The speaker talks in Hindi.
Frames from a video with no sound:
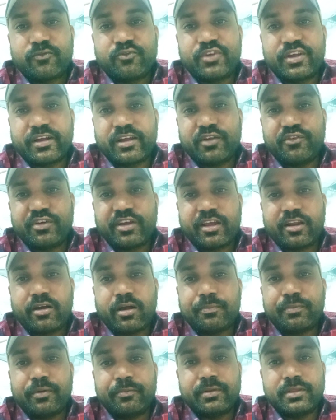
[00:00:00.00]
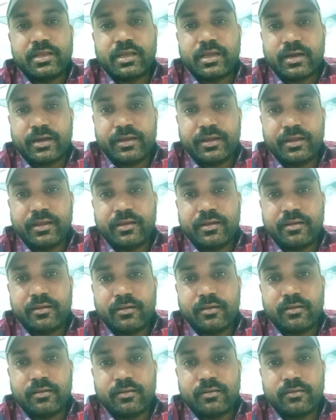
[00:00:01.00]
वगैरह वगैरह आप हमें दिखाएँ
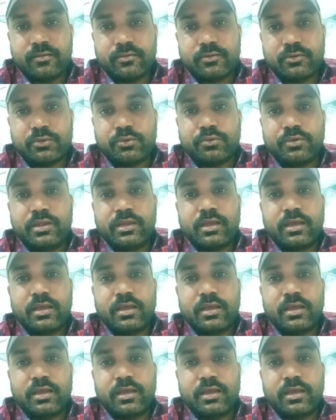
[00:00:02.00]
सोने